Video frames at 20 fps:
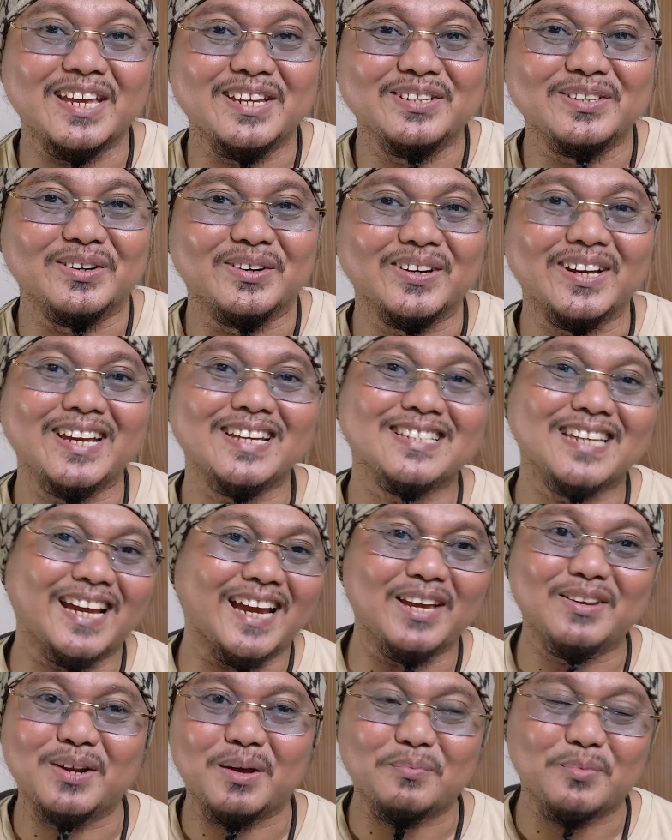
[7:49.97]
sa inyo.
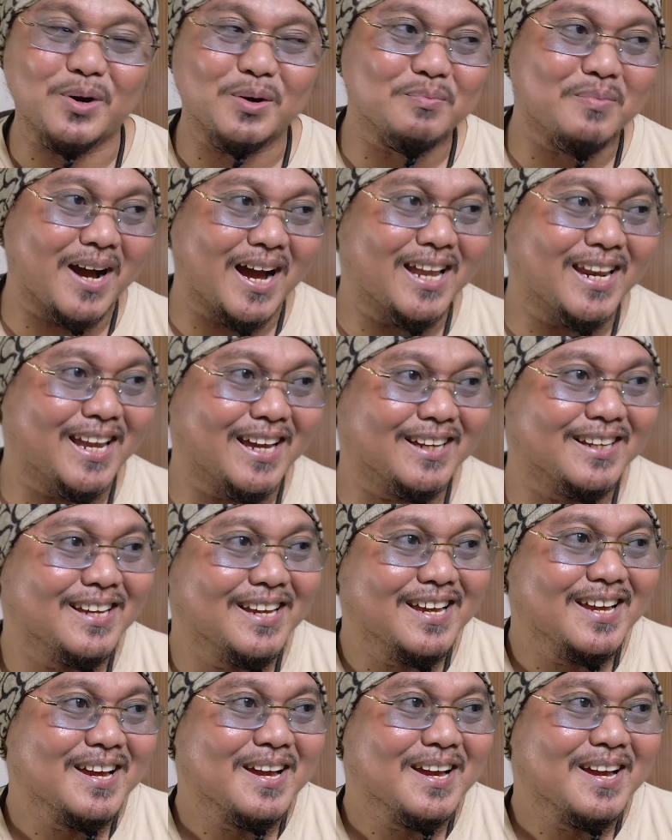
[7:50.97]
Kaysa kayo na po ang bahalang